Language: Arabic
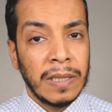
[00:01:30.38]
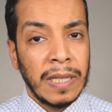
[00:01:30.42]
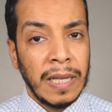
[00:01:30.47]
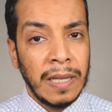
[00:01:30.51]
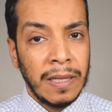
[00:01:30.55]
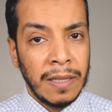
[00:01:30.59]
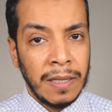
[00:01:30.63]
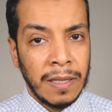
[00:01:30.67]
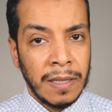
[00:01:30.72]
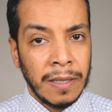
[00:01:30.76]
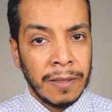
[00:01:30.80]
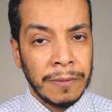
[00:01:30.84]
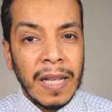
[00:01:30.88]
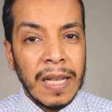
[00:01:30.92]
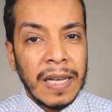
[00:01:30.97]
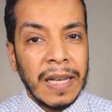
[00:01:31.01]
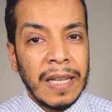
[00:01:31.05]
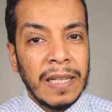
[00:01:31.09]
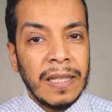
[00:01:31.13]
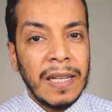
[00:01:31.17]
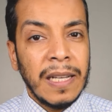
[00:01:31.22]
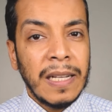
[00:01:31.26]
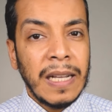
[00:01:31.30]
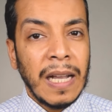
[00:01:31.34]
اقل
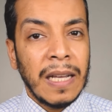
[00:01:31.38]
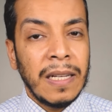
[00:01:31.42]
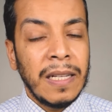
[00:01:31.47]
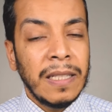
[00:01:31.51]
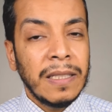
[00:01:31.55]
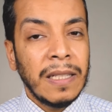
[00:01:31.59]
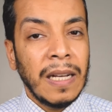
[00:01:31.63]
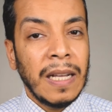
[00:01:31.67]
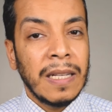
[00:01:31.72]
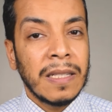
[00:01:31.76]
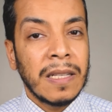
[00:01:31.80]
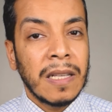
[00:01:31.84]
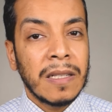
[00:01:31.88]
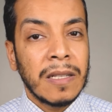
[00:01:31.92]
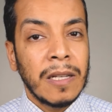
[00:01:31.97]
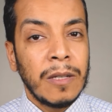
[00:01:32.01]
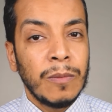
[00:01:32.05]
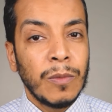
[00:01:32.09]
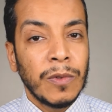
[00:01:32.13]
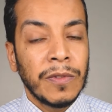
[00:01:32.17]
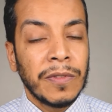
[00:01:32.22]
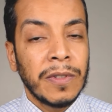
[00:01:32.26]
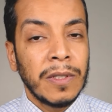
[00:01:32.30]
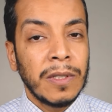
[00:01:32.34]
لعلاج حالات الحساسيه
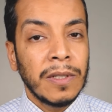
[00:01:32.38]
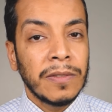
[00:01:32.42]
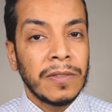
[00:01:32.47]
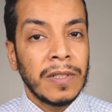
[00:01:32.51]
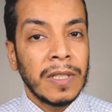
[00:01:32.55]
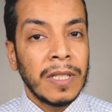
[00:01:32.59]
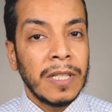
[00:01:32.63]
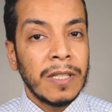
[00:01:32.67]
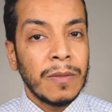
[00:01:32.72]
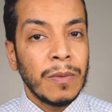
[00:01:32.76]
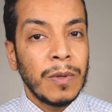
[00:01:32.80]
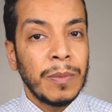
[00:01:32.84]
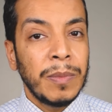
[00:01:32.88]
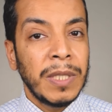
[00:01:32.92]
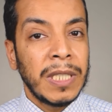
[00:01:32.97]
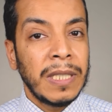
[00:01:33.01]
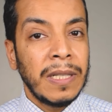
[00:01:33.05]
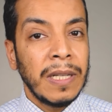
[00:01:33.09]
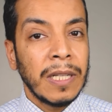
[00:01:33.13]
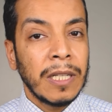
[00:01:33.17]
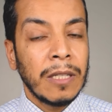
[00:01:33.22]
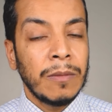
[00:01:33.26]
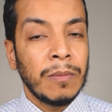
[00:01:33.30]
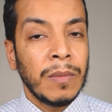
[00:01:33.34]
المفرطه في الجسم
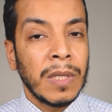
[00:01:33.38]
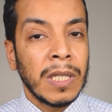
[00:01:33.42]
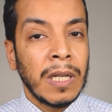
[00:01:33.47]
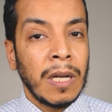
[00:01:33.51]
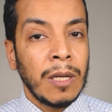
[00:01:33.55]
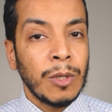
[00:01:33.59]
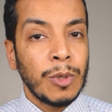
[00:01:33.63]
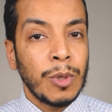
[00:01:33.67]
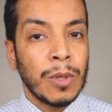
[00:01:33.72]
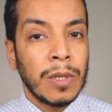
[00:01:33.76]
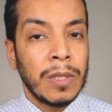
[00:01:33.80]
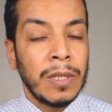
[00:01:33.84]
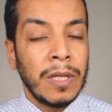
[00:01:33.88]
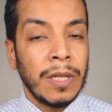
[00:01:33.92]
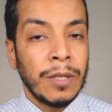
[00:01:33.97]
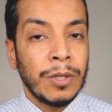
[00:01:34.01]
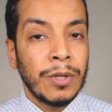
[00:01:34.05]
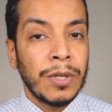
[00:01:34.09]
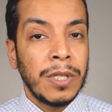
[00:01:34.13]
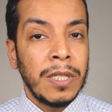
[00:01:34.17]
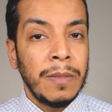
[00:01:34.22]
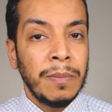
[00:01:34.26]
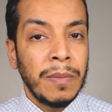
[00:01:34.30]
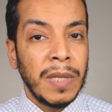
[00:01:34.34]
بيتاخد من 10 ل
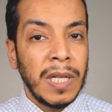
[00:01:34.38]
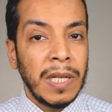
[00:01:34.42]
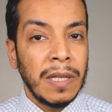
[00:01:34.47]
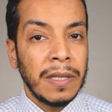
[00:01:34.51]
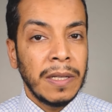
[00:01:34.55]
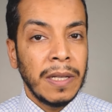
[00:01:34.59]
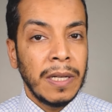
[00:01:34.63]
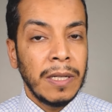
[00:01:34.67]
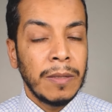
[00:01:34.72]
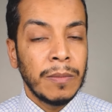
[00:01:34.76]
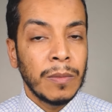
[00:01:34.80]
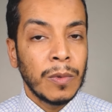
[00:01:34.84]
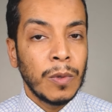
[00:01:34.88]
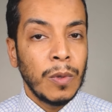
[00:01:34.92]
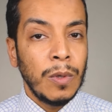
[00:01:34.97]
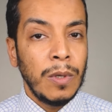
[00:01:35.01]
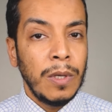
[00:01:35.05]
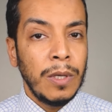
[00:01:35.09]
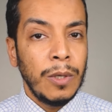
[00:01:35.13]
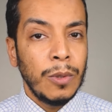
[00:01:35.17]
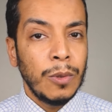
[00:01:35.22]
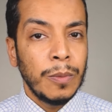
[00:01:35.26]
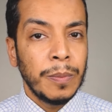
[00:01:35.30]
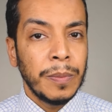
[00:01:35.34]
20 جرام
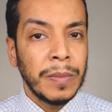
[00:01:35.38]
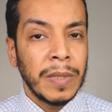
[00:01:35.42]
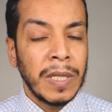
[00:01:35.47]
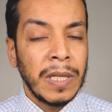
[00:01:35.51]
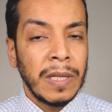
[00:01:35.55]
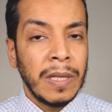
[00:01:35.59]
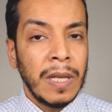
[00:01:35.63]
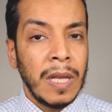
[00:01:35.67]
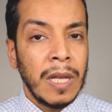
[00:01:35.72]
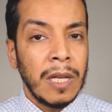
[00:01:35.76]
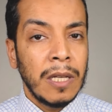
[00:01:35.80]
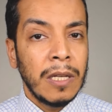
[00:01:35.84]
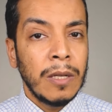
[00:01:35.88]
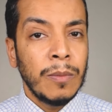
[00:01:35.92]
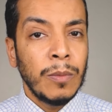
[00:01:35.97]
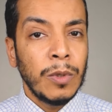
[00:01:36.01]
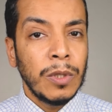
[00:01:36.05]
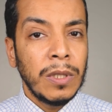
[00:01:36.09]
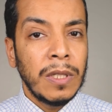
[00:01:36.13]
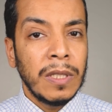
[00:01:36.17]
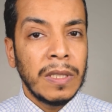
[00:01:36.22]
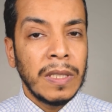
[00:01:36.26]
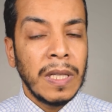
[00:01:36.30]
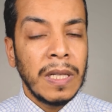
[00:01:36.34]
كل يوم
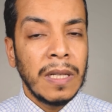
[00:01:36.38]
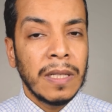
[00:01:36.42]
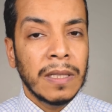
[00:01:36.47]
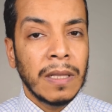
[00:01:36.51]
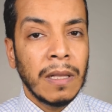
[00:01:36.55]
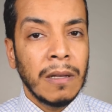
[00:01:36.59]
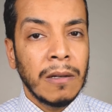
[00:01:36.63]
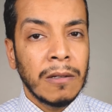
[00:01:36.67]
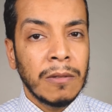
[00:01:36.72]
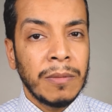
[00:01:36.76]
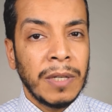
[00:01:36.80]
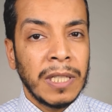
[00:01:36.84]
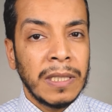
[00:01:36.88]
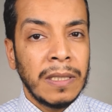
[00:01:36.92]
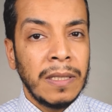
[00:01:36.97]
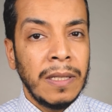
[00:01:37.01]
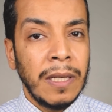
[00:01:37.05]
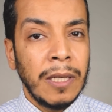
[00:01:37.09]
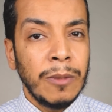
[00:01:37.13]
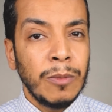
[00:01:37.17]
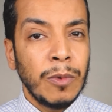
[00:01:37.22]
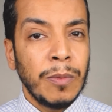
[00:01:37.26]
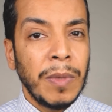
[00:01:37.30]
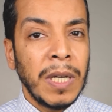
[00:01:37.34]
لمده 3 ل 4
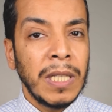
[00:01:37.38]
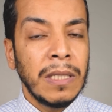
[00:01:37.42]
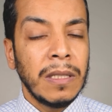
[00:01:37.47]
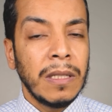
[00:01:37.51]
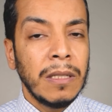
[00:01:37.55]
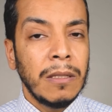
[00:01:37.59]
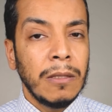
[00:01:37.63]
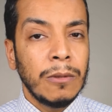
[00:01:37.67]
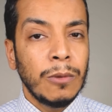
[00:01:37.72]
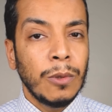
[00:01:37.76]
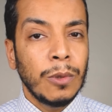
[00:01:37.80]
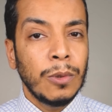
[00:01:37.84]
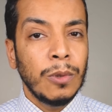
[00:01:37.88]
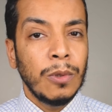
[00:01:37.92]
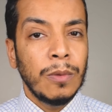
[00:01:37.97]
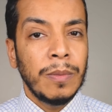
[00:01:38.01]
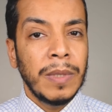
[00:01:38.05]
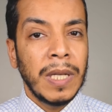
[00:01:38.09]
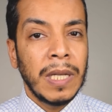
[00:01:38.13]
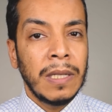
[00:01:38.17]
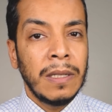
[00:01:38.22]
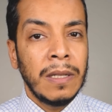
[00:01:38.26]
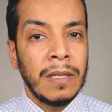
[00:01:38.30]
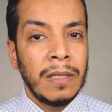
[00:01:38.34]
ايام وبعد كده الدكتور
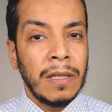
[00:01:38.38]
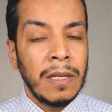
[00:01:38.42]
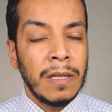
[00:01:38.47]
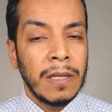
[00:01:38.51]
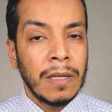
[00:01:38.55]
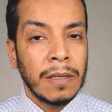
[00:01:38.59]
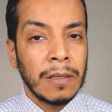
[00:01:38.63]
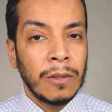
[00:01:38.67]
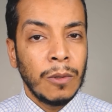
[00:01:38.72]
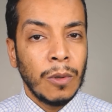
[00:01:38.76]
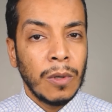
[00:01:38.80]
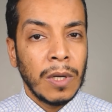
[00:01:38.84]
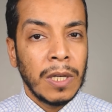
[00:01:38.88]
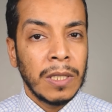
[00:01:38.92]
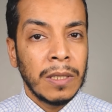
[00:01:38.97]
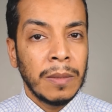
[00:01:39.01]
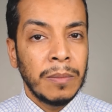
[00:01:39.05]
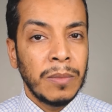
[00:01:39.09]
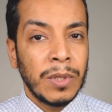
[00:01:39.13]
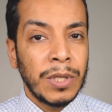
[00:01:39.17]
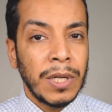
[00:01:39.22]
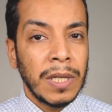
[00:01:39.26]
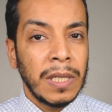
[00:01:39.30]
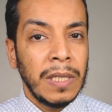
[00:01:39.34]
بيقلل لنا الجرعه
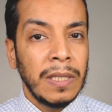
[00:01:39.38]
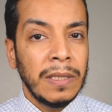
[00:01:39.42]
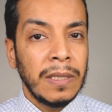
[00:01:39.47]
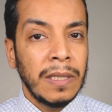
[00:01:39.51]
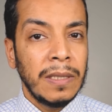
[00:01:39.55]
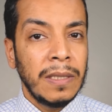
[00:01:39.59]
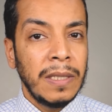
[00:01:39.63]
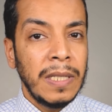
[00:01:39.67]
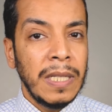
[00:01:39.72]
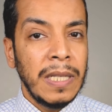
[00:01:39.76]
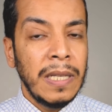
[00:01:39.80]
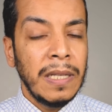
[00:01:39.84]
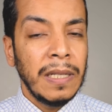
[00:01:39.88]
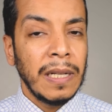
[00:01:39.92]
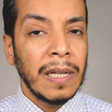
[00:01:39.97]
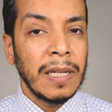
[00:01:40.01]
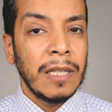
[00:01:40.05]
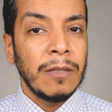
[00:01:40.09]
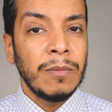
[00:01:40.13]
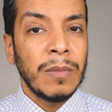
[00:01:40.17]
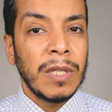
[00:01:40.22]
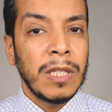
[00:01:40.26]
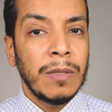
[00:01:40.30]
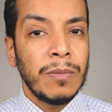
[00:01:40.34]
بشكل تدريجي
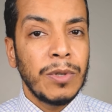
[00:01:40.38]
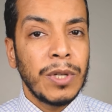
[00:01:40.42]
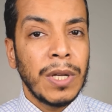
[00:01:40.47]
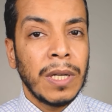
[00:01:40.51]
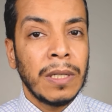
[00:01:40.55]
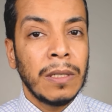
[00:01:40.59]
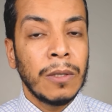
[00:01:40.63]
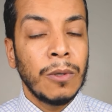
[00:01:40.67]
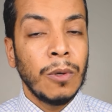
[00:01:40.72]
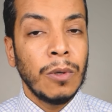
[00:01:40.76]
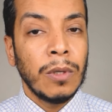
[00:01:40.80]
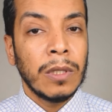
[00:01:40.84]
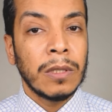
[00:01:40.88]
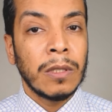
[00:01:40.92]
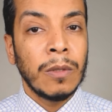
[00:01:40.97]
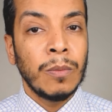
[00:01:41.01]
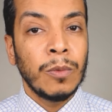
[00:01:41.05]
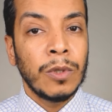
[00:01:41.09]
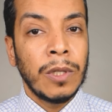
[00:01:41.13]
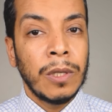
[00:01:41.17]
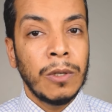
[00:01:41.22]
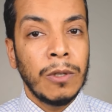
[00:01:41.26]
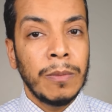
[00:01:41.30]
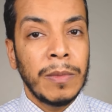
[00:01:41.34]
لغايه ما نمشي على جرعه
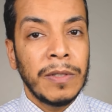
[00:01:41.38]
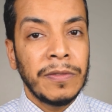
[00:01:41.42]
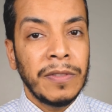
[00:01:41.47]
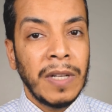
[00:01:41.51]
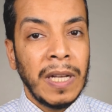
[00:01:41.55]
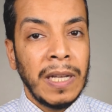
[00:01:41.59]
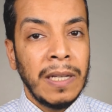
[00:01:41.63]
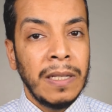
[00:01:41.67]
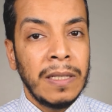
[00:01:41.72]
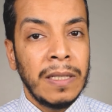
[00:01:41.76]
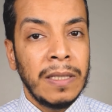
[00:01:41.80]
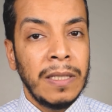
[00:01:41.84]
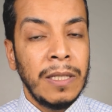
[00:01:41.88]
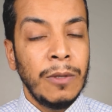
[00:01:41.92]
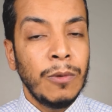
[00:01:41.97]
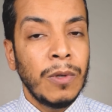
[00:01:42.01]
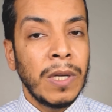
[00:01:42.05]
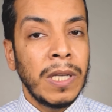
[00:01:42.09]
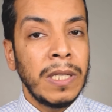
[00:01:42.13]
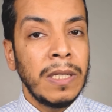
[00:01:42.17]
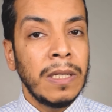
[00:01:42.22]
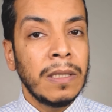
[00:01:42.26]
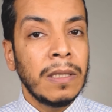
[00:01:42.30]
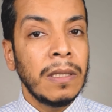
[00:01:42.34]
المداومه في الحاله دي
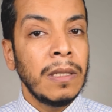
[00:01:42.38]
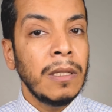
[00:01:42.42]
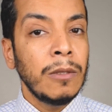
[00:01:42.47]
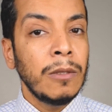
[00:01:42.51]
وهي